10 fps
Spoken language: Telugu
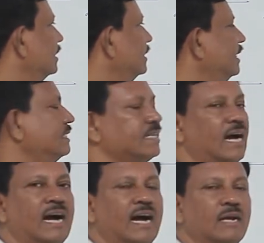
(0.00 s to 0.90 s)
దీని
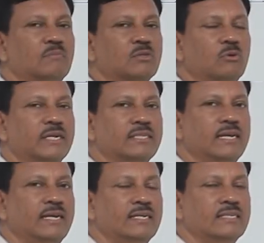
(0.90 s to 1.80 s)
సహాయంతో
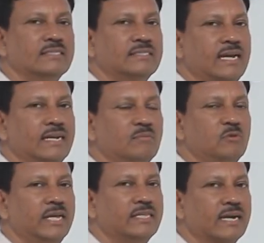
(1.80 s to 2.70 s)
ఇది చలనము
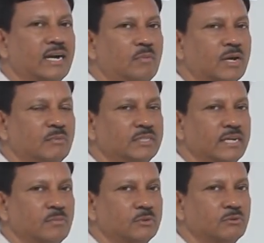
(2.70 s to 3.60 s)
లేదా గమనము
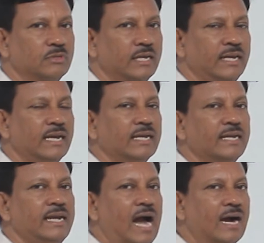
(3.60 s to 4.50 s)
జరుపుతుంది
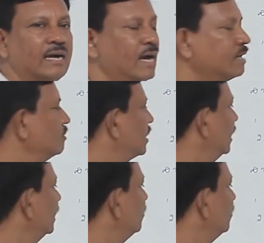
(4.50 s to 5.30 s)
ఈ ఆకారం కలిగి